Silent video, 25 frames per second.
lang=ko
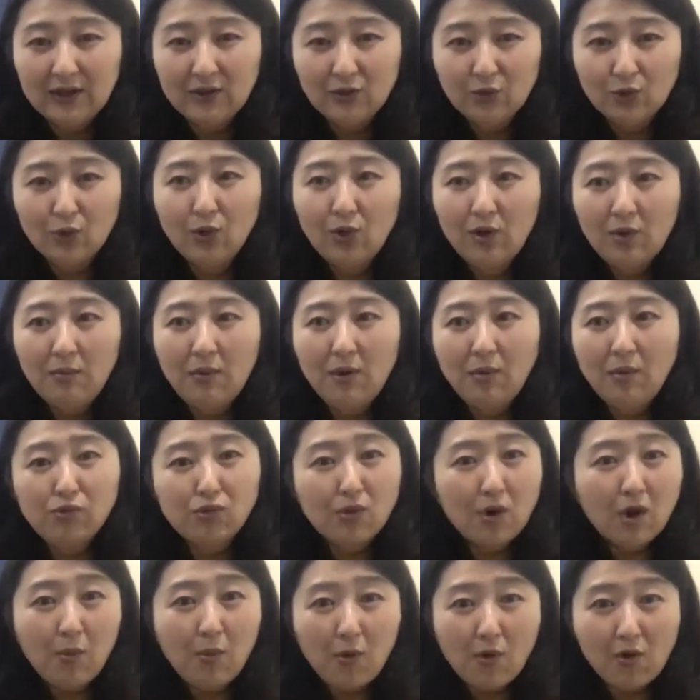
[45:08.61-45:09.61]
또 뭐
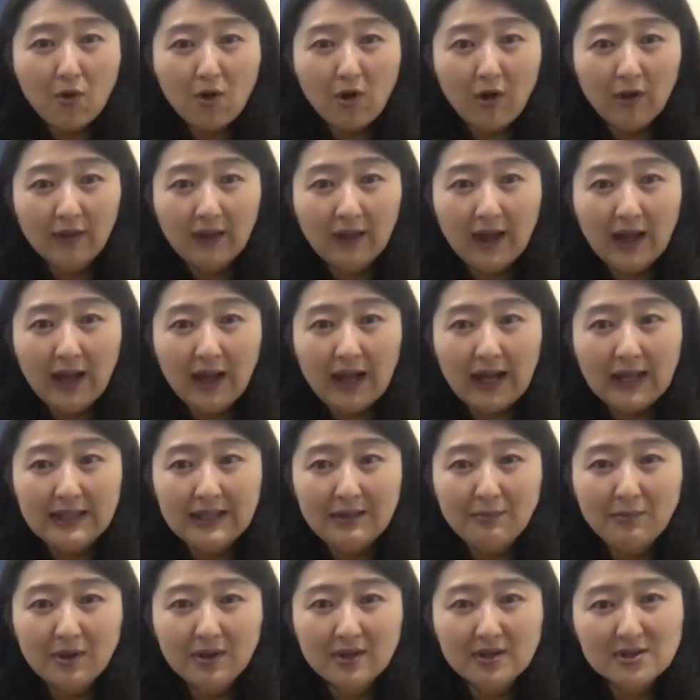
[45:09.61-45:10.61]
물어볼 거나
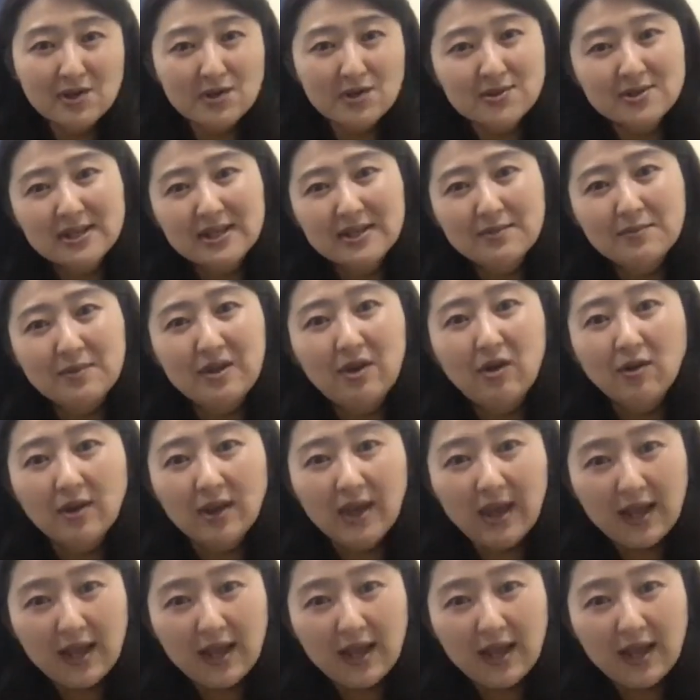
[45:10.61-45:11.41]
아니면 선생님 이렇게